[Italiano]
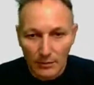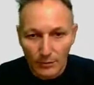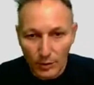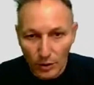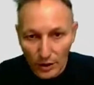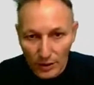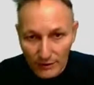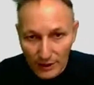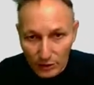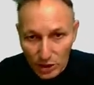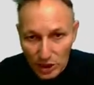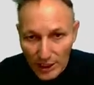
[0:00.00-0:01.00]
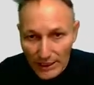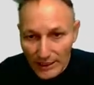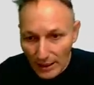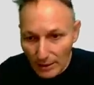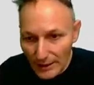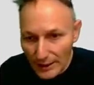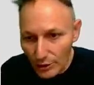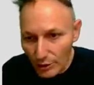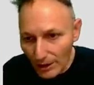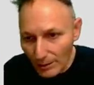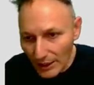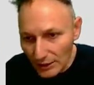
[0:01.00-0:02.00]
poi vado a scegliere
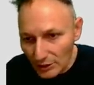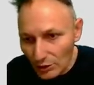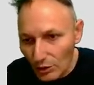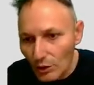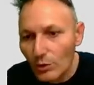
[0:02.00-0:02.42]
miglioramento,